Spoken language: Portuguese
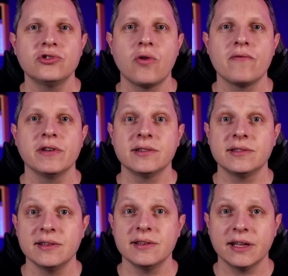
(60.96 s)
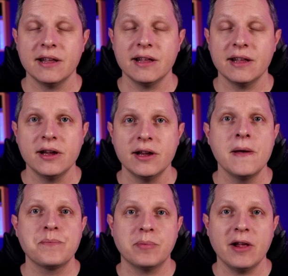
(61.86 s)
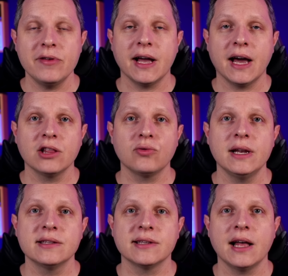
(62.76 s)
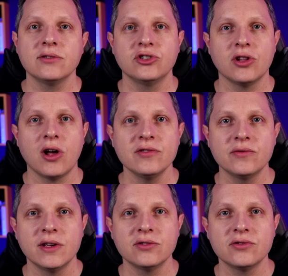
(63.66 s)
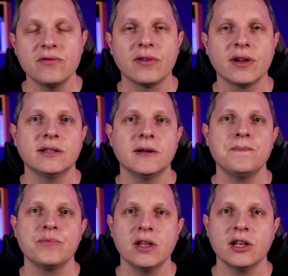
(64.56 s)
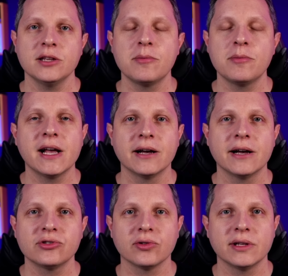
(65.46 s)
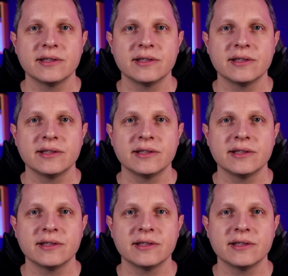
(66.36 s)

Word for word: te convido a se inscrever para ficar atualizado de novos vídeos de Flutter que nós publicamos toda